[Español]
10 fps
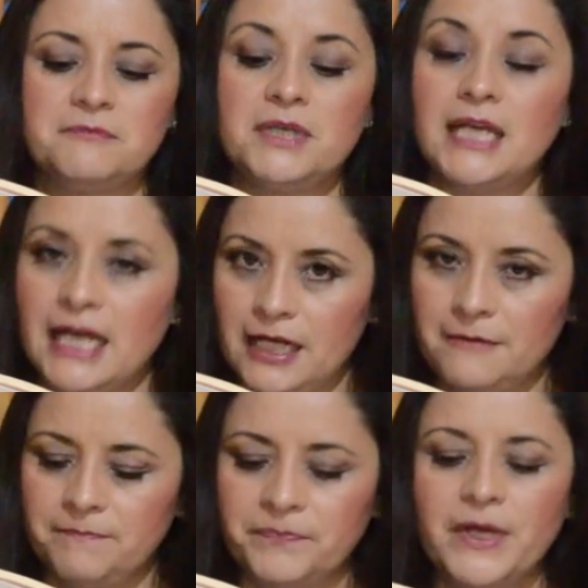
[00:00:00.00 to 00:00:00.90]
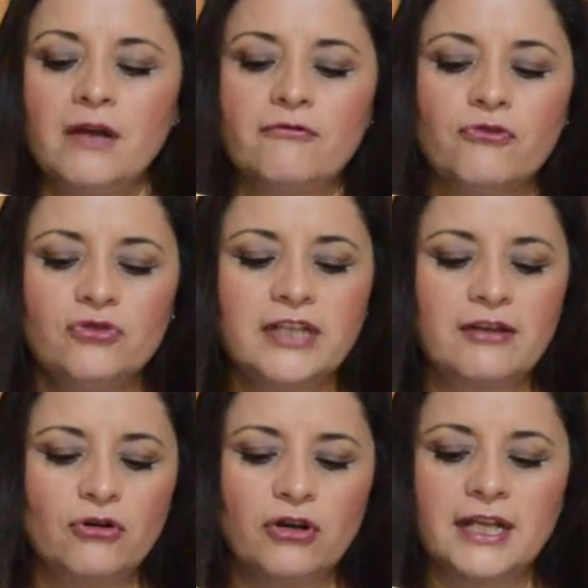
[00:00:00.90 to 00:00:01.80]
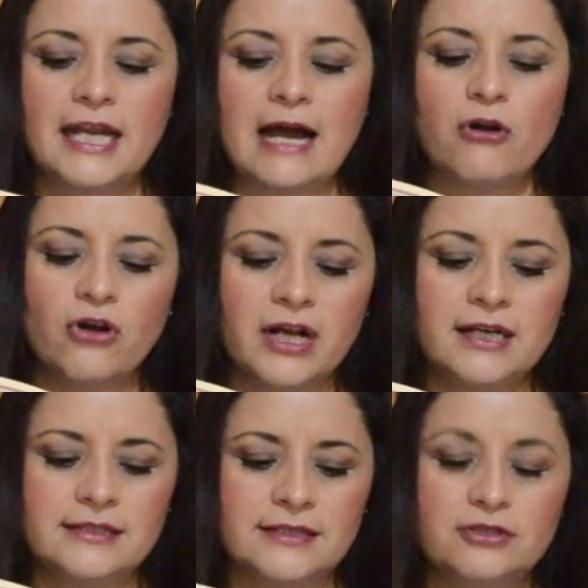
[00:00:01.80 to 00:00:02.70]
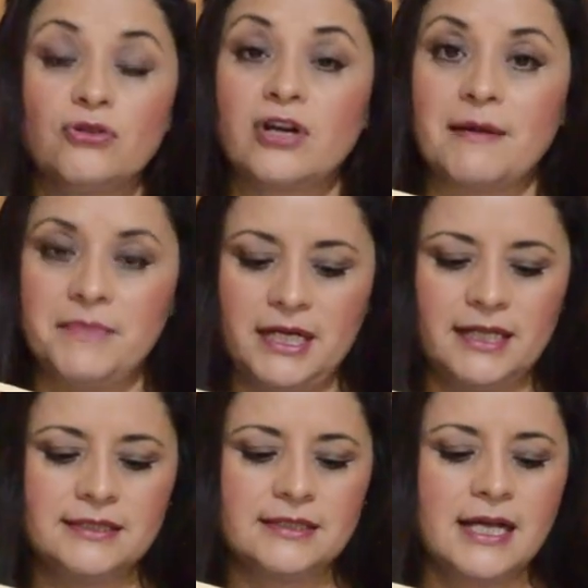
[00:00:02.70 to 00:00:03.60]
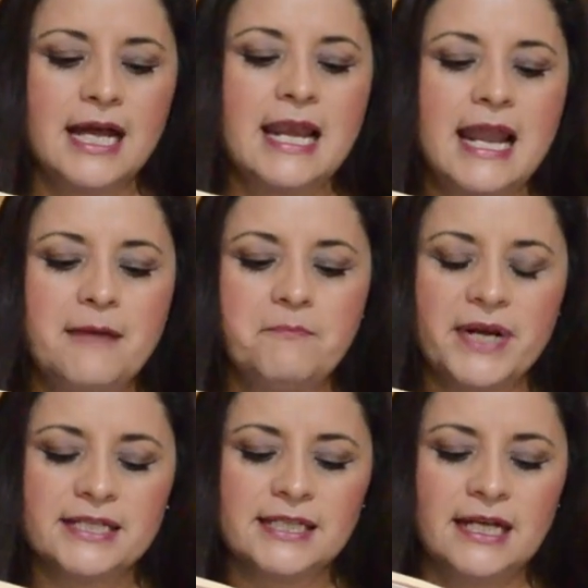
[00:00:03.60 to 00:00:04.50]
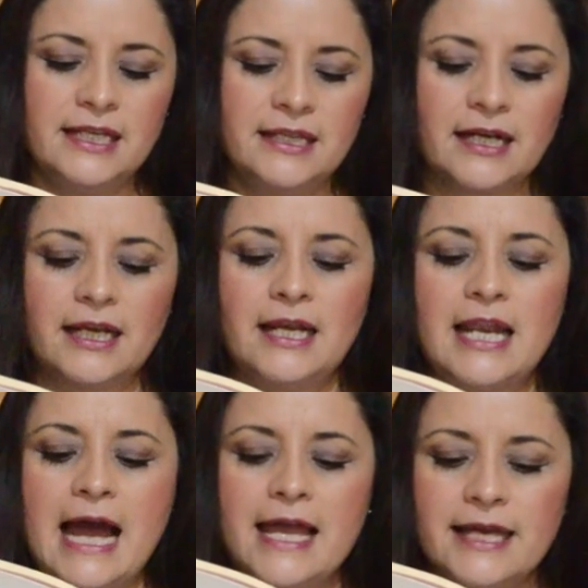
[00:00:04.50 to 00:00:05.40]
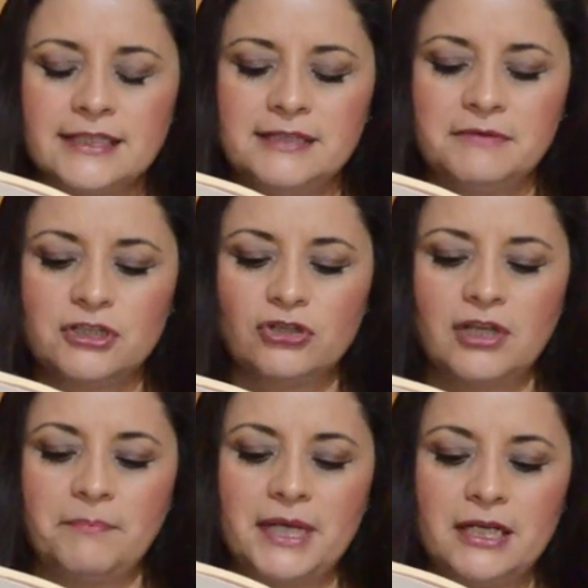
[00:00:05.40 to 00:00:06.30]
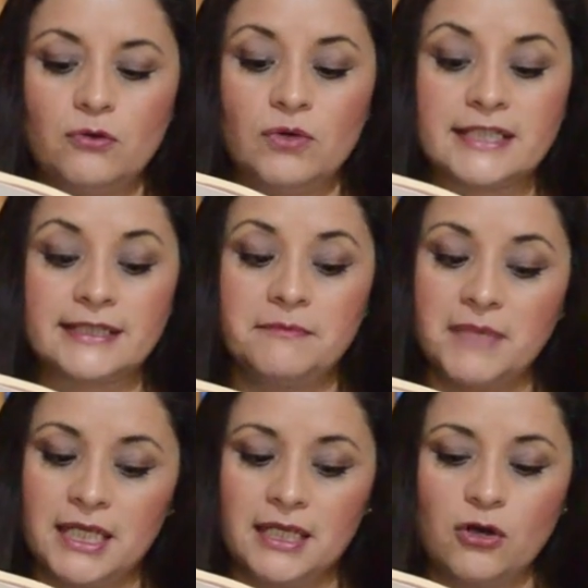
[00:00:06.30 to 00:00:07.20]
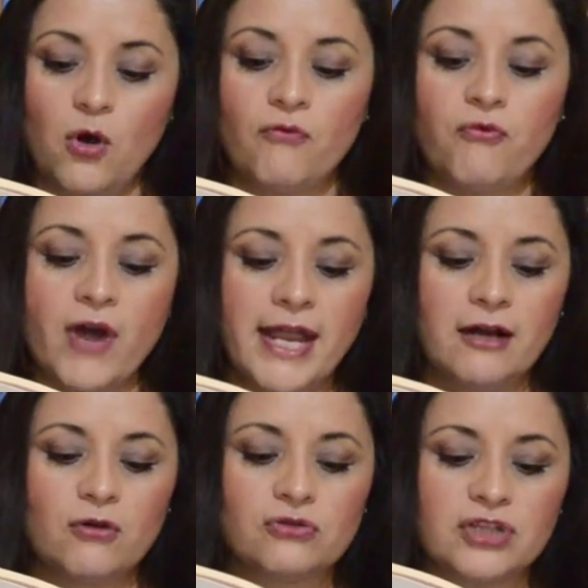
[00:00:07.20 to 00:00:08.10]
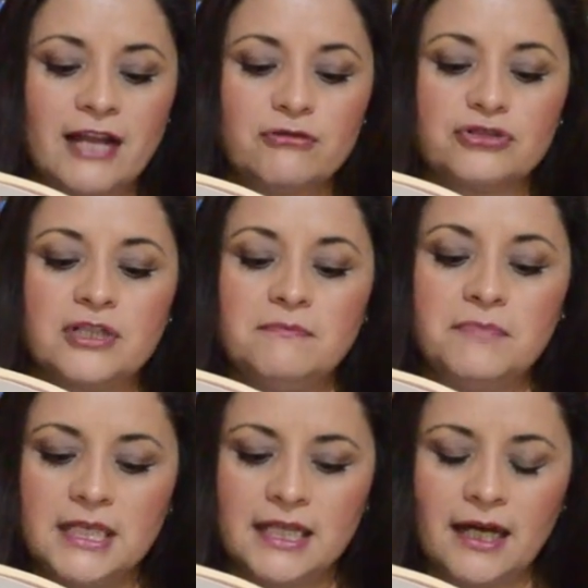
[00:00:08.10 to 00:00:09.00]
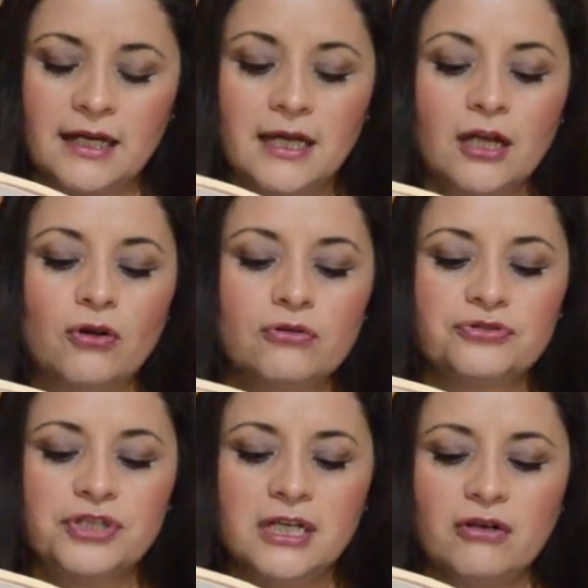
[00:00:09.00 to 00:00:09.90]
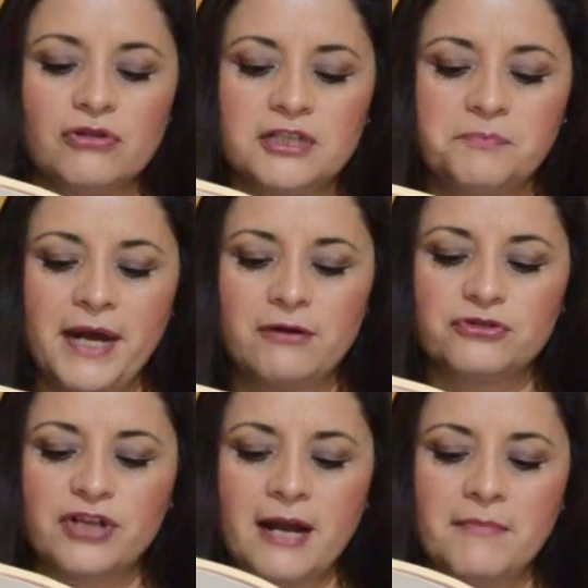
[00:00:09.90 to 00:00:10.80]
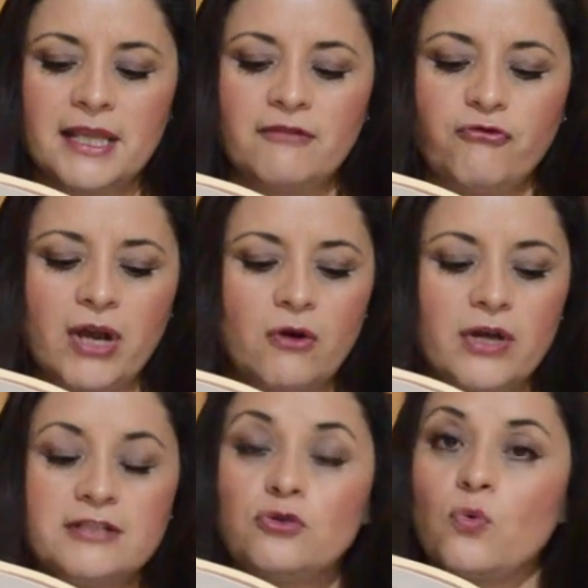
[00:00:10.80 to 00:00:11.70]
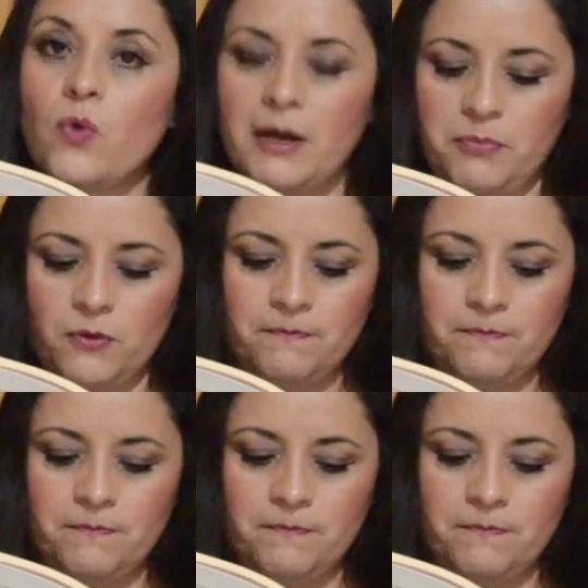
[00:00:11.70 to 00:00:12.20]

Miguel, fundador de la organización Ramírez, la empresa líder en la exhibición de películas en México, fue encontrado sin vida con cinco disparos de arma de fuego en su cuerpo.